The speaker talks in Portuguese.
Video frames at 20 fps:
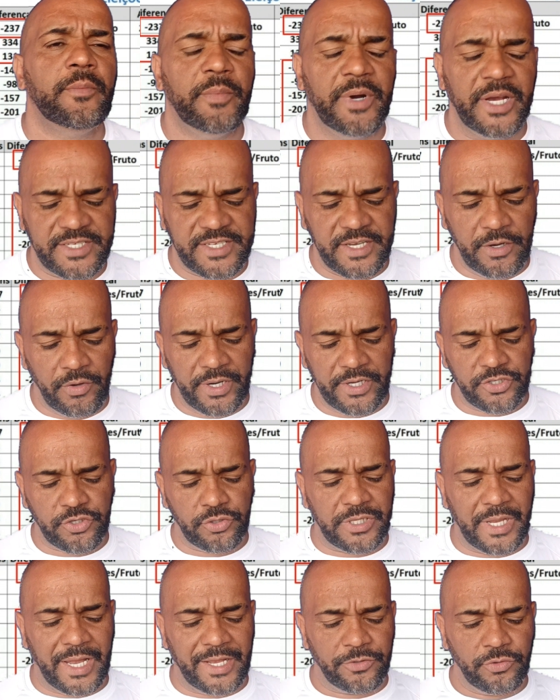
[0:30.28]
Mas é um
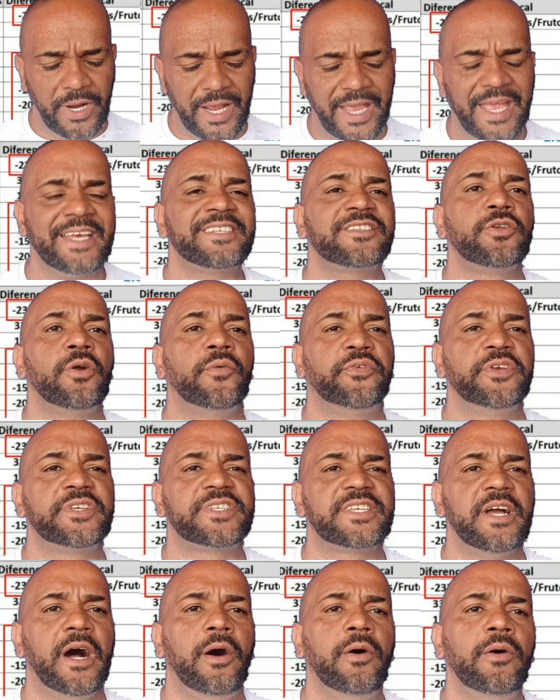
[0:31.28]
resultado
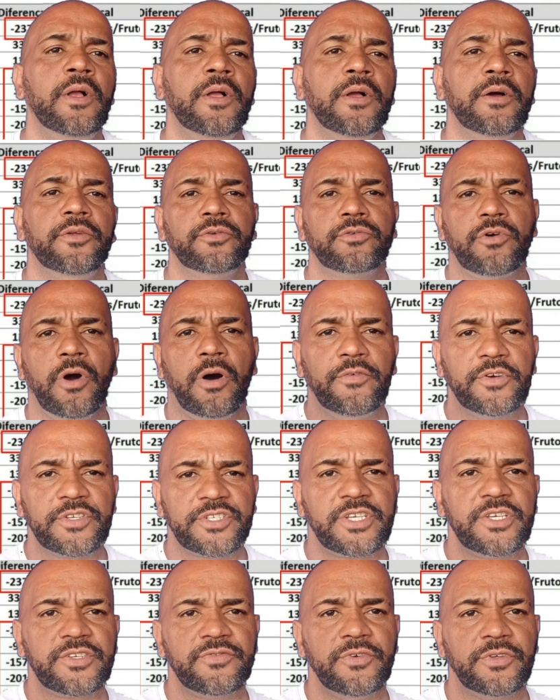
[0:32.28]
extraoficial, no qual
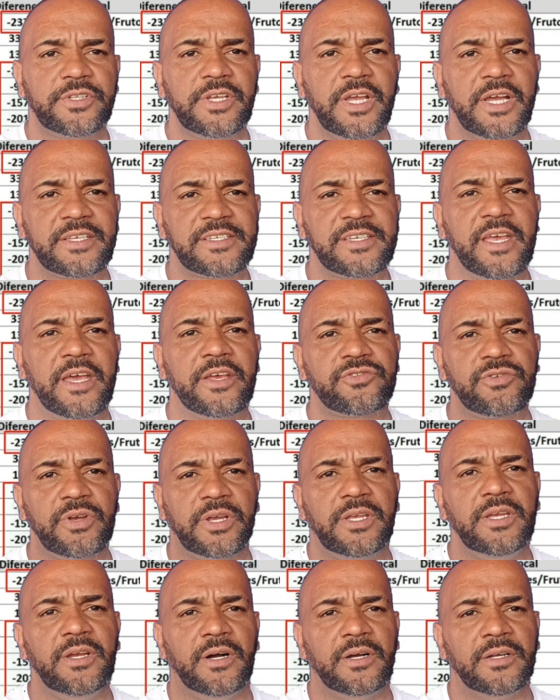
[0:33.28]
vocês vão ter acesso
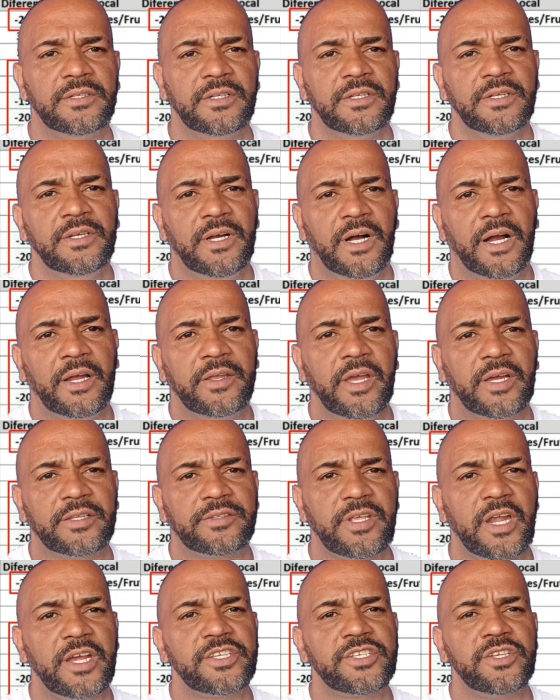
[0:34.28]
aqui, ó, aqui
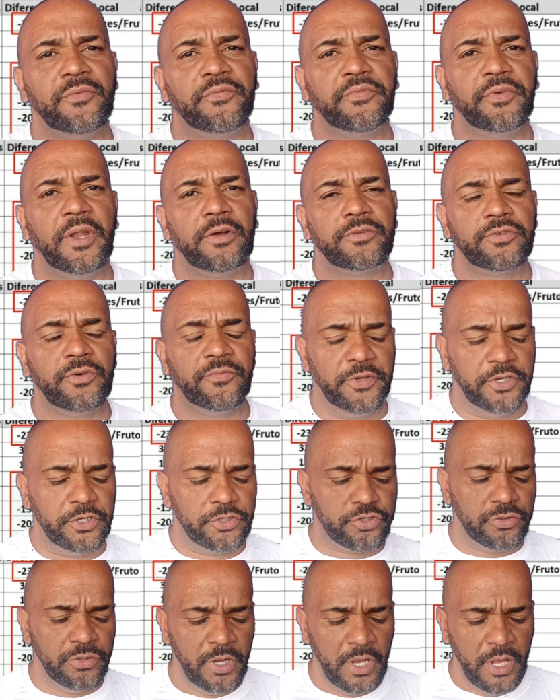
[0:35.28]
atrás no final do
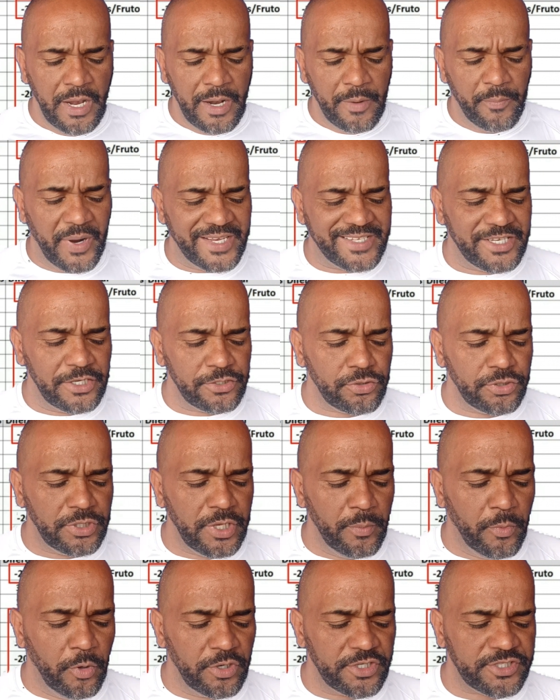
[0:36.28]
vídeo. Mas isso
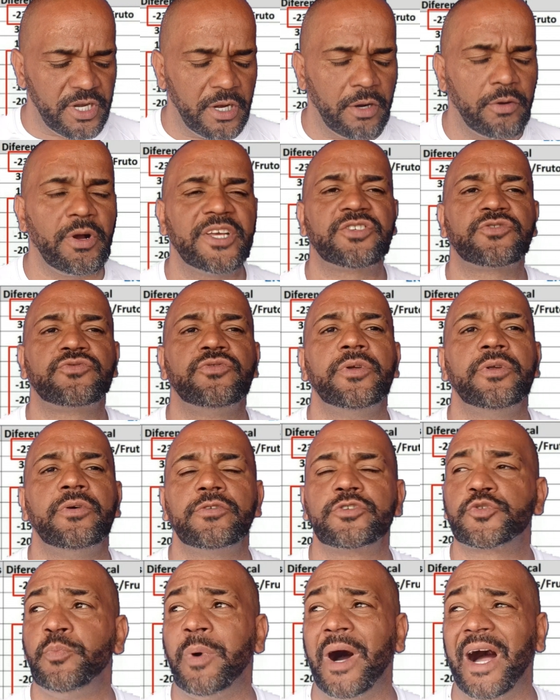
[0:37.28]
demonstra quais
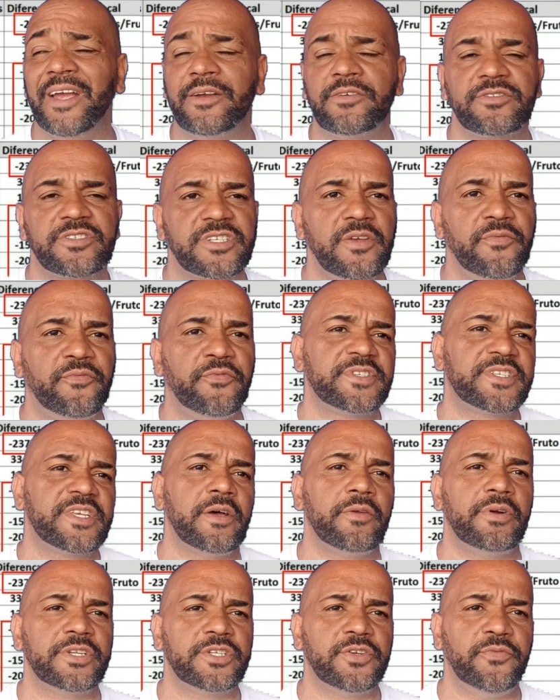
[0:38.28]
foram os bairros que
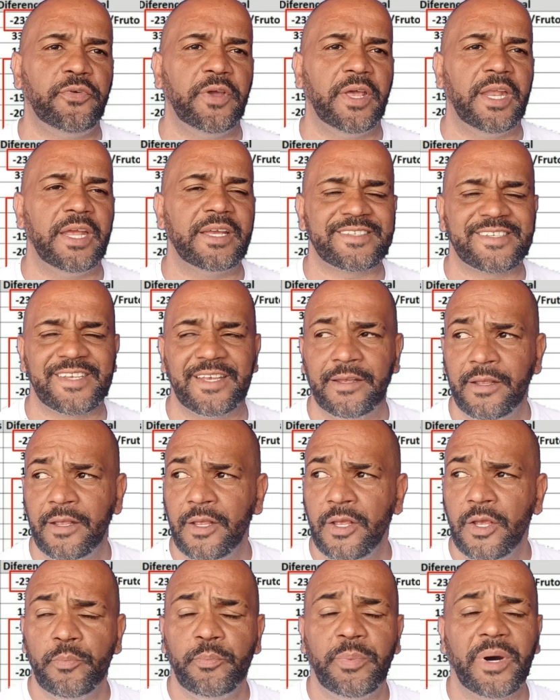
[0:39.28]
fizeram a diferença
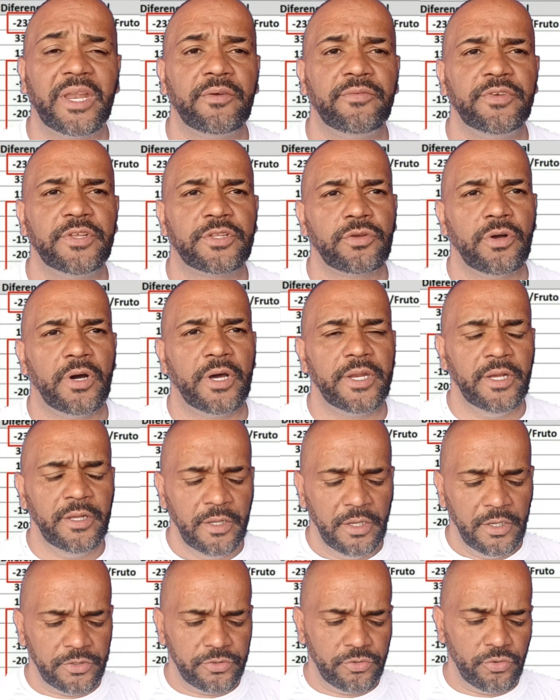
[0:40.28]
para a vitória
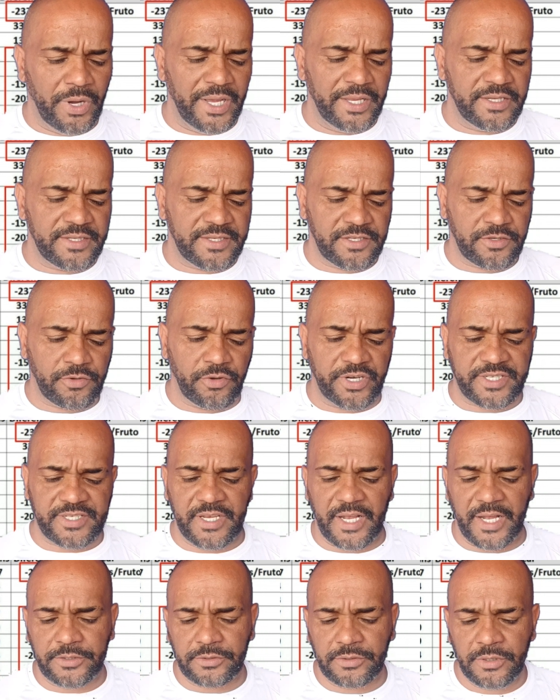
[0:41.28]
do Aires
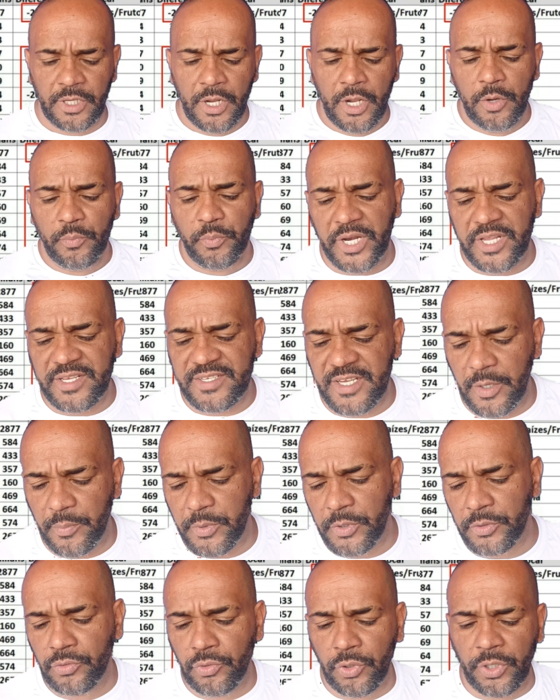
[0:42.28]
Scorsato Por
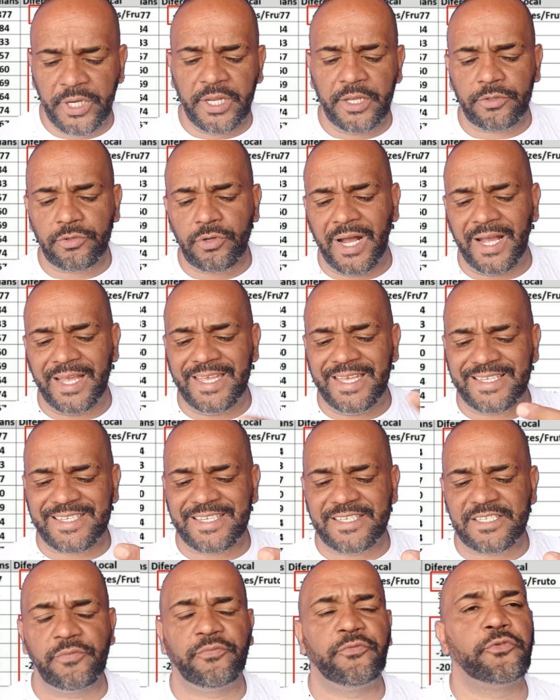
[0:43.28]
exemplo, no Oredo
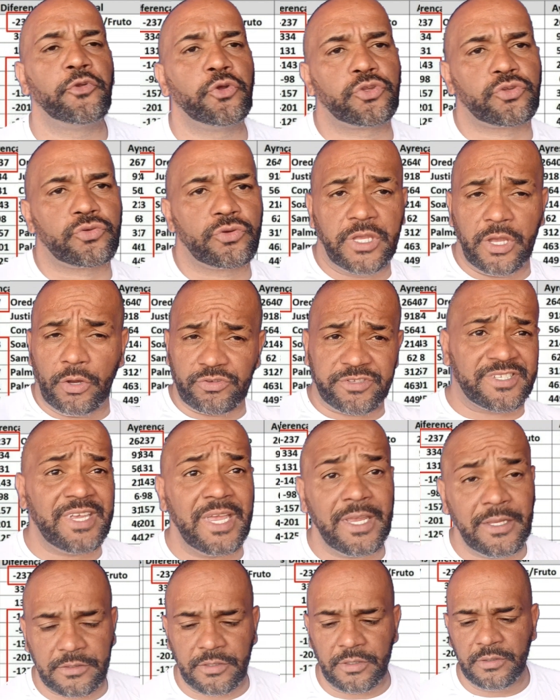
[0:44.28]
Raízes e Fruto, que é o
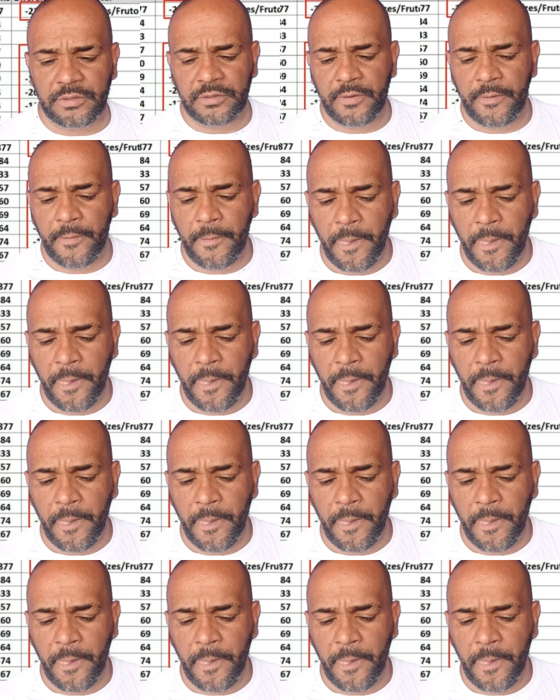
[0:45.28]
centro,